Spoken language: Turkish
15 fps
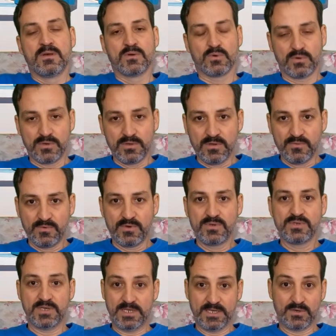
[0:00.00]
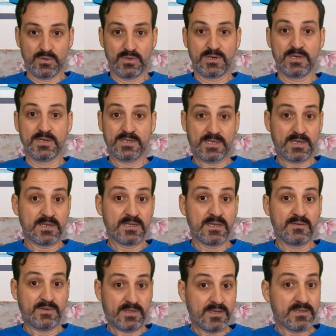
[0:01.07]
Koronavirüs ilk olarak nerede
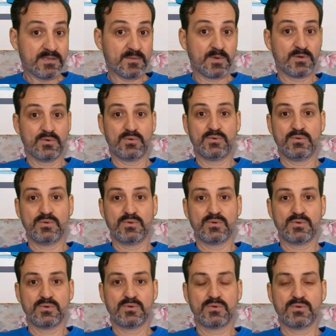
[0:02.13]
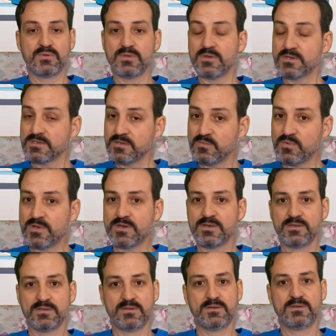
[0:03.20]
ve ne zaman görüldü? Nasıl
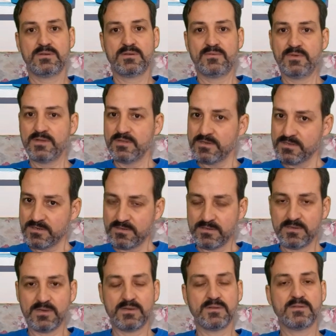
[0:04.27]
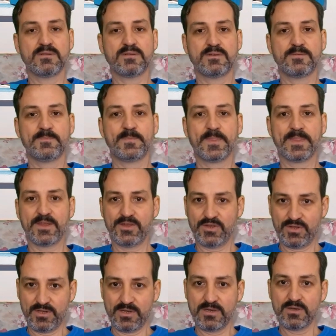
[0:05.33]
bulaştı ve nasıl yayıldı?
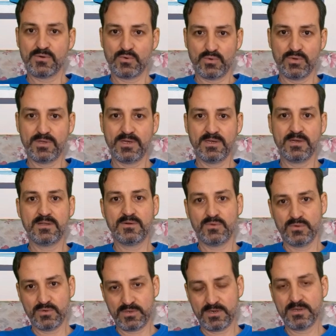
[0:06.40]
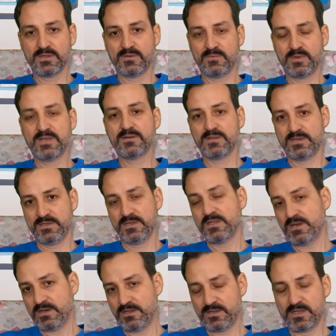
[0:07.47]
İşte konu ile ilgili olarak merak
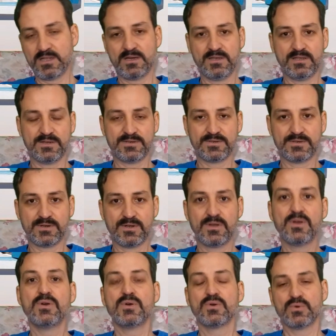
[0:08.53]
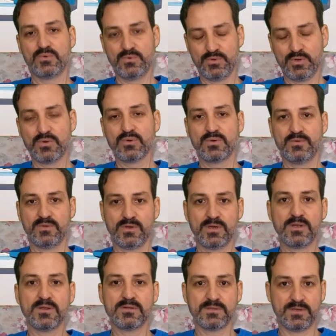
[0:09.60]
edilen tüm detaylar. Birçok
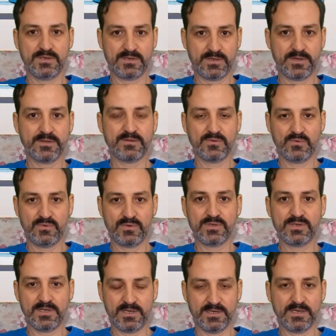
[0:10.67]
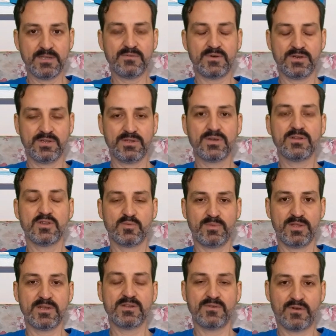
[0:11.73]
ülkeye sıçrayan virüs ile ilgili aşı
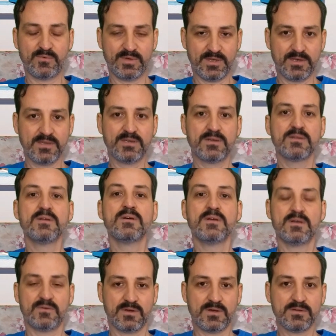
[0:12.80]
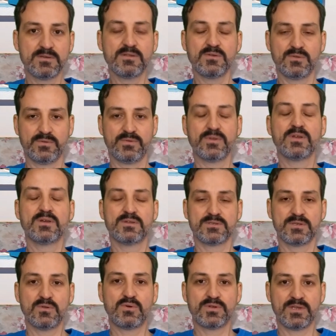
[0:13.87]
çalışmaları devam ederken salgının
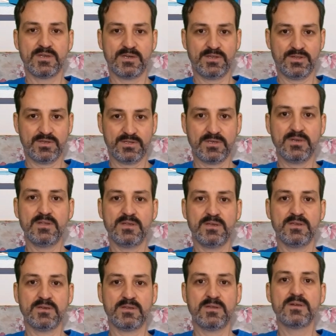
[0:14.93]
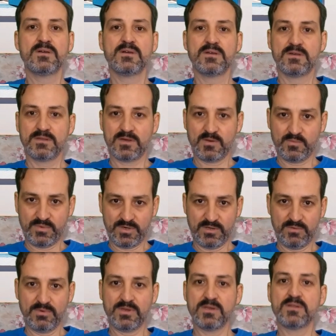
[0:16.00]
nasıl ortaya çıktığı ile ilgili çarpıcı
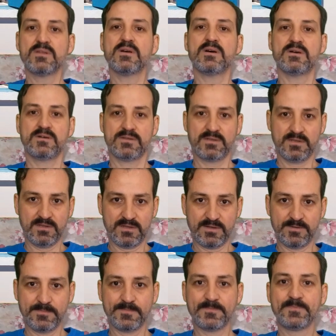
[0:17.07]
bir iddia ortaya atıldı.